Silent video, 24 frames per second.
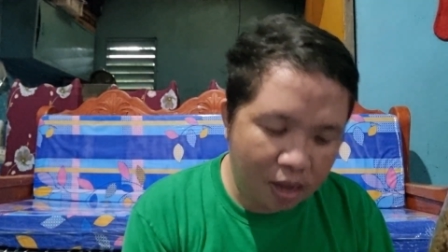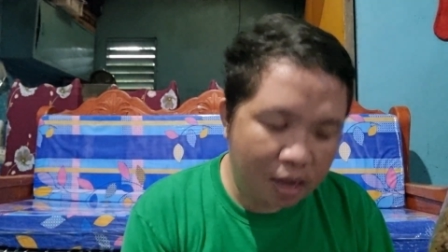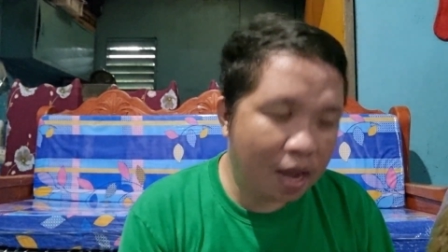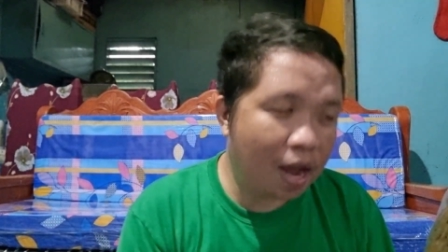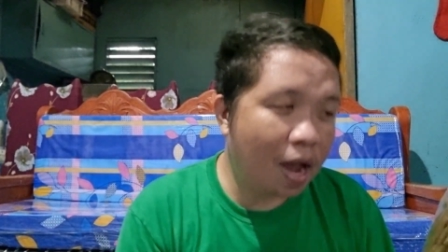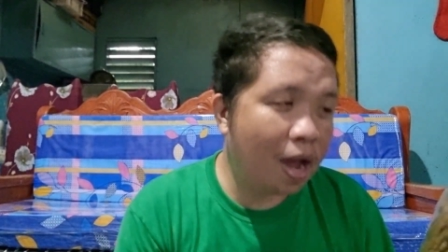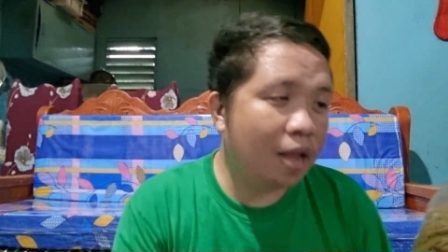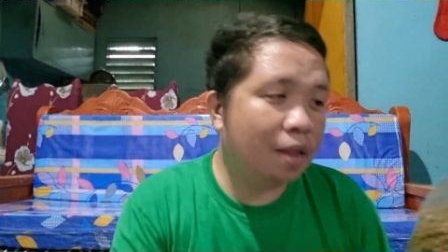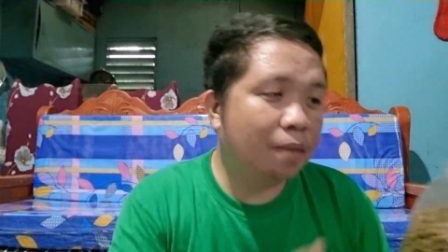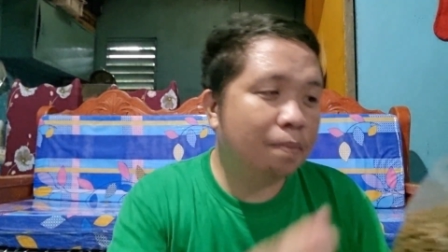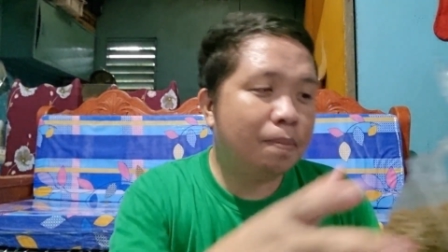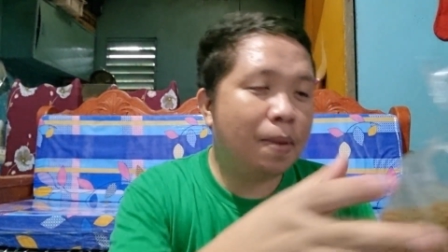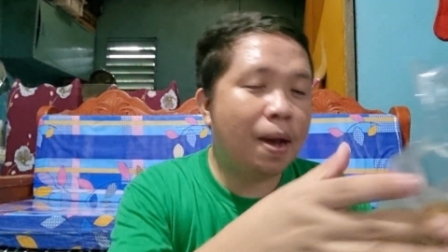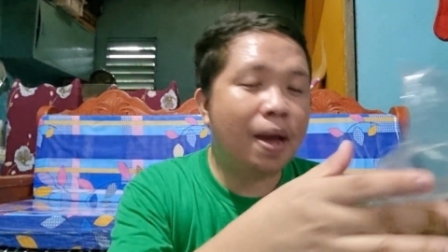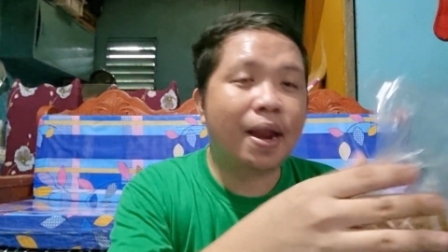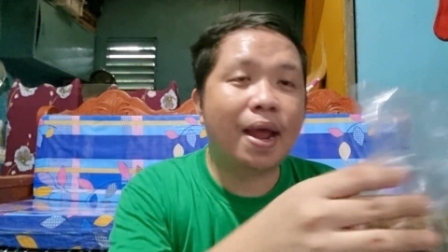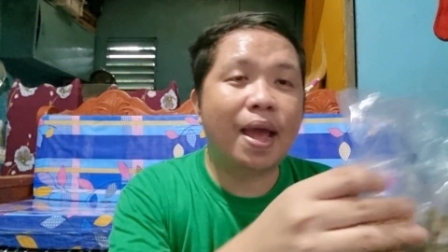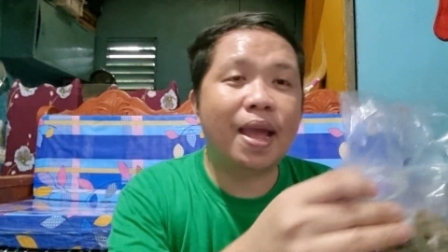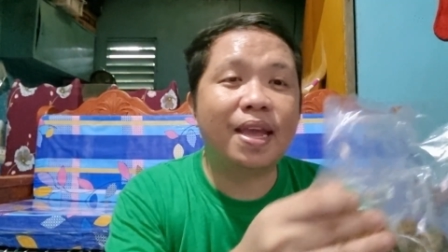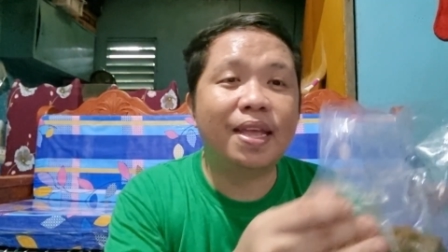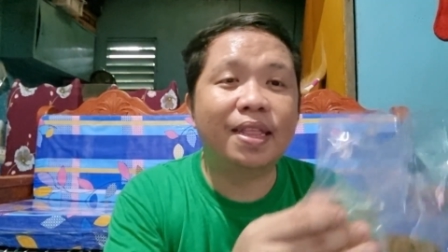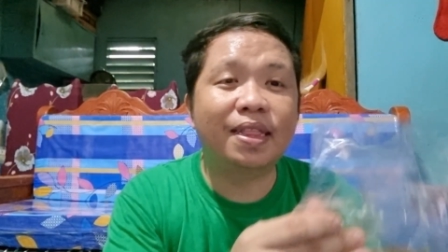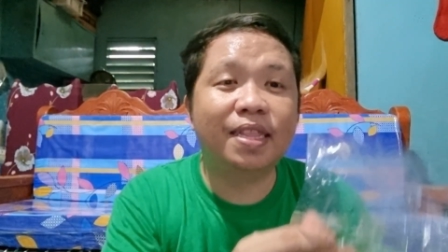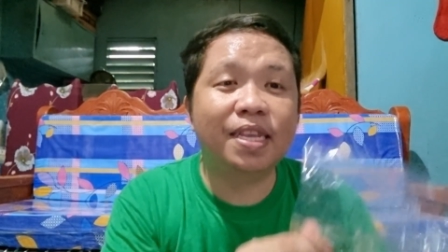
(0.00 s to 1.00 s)
Ayan,
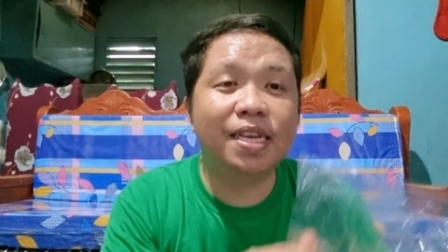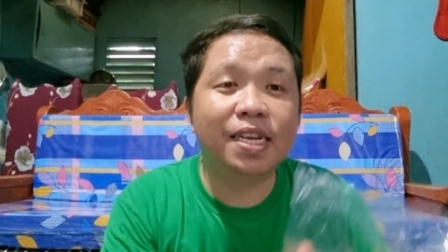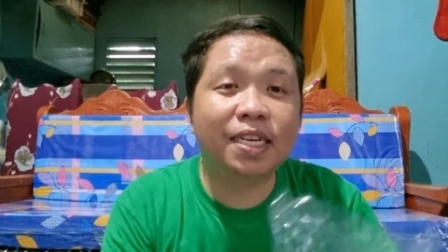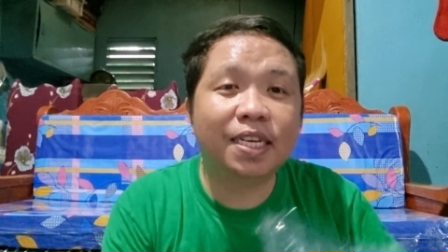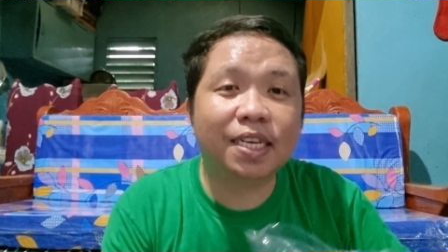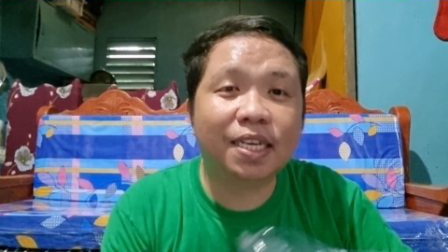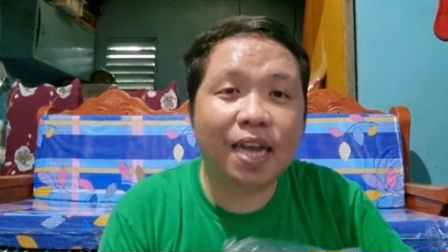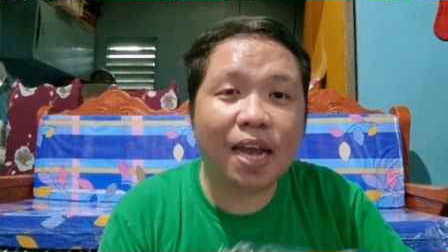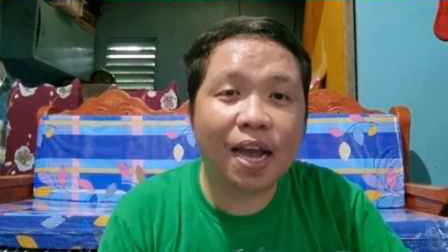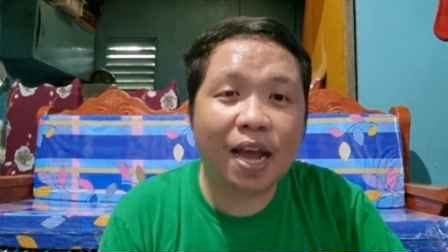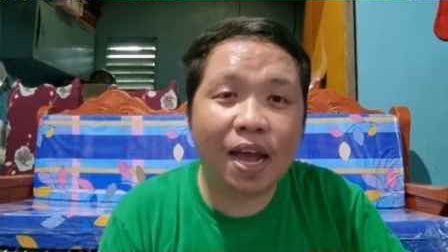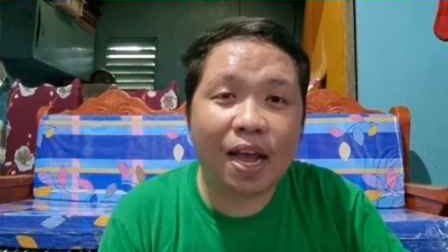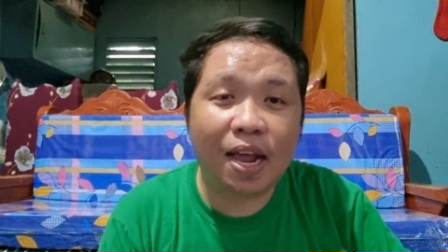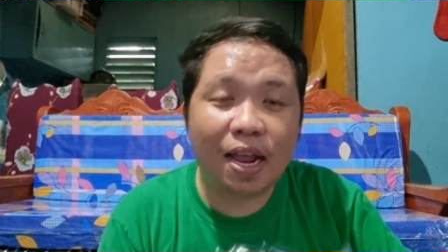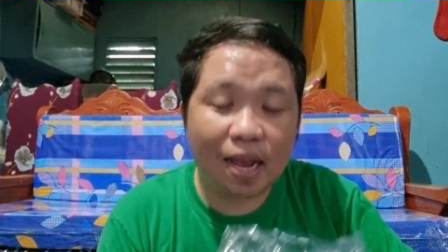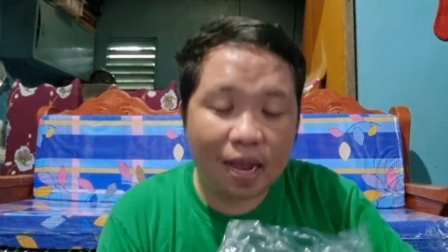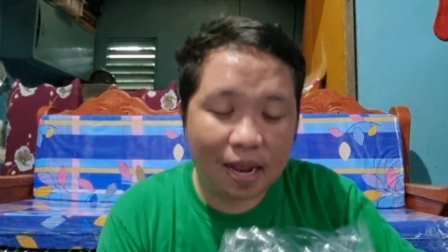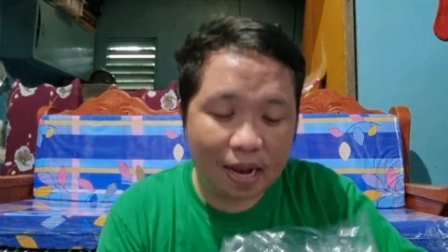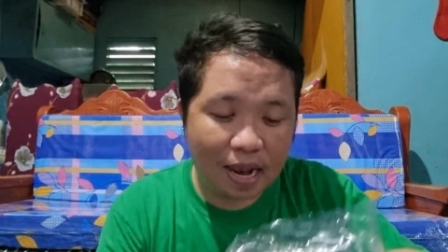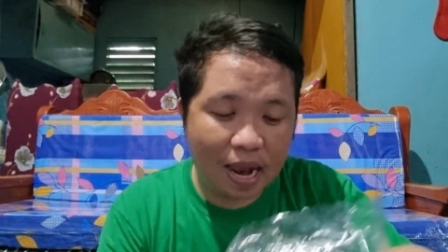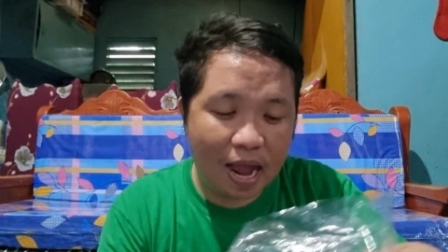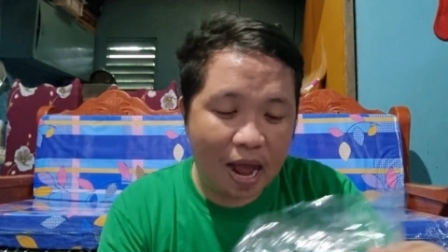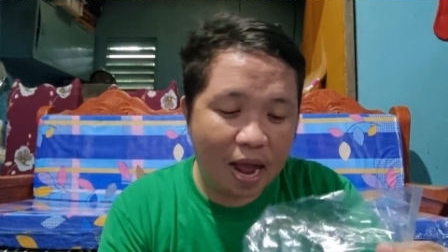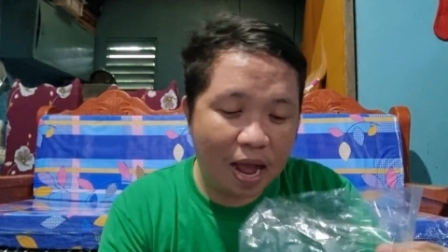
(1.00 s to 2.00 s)
para hindi siya
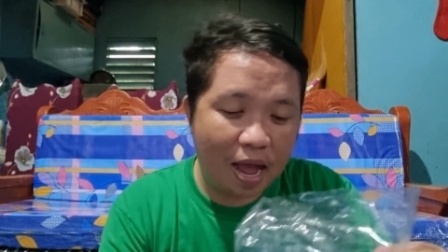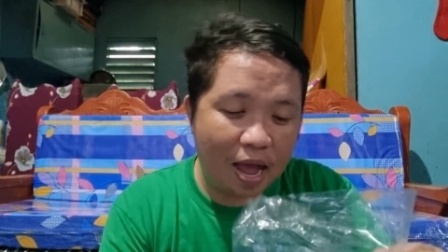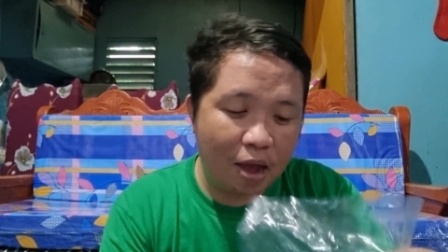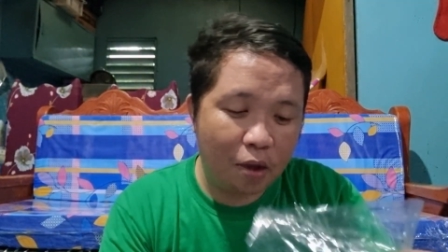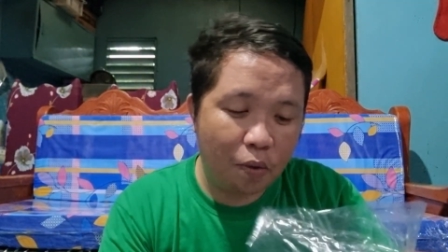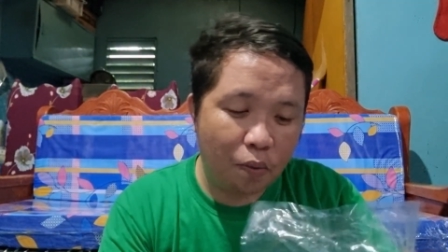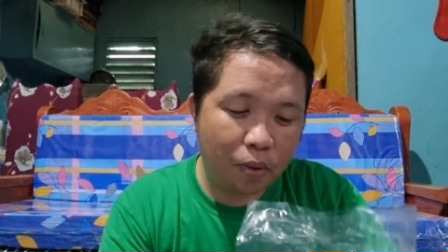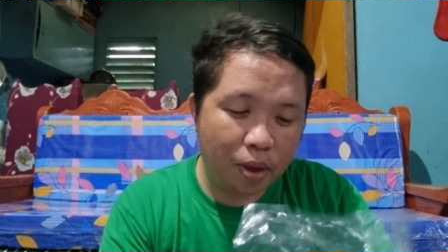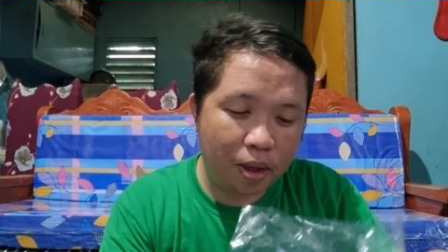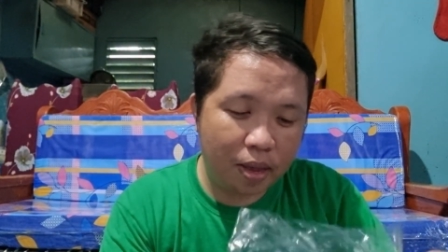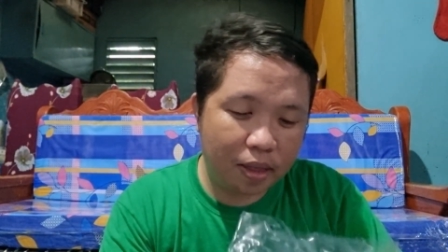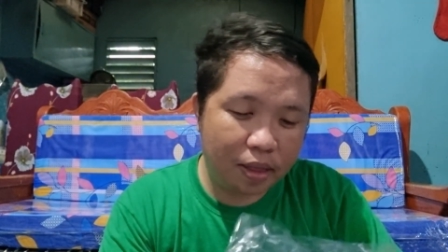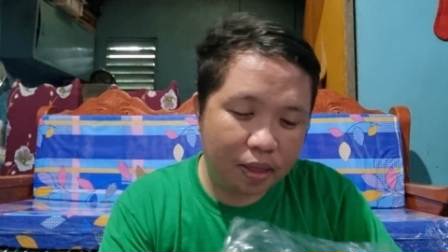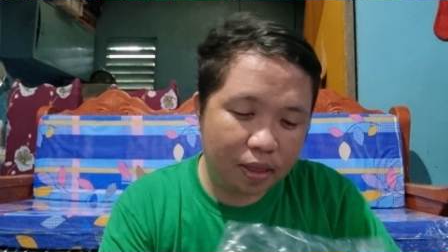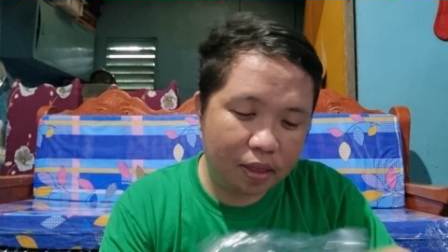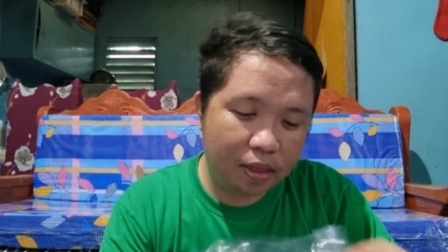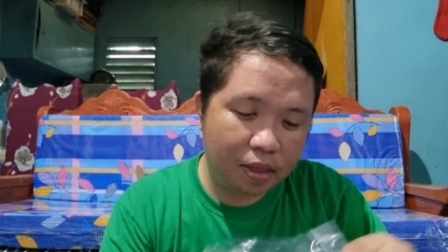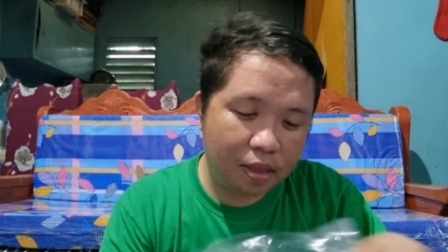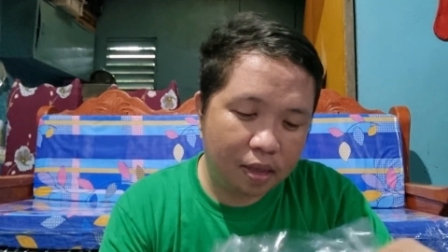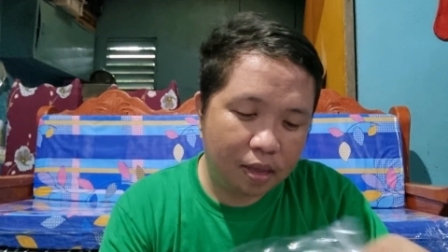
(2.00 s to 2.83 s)
langawin.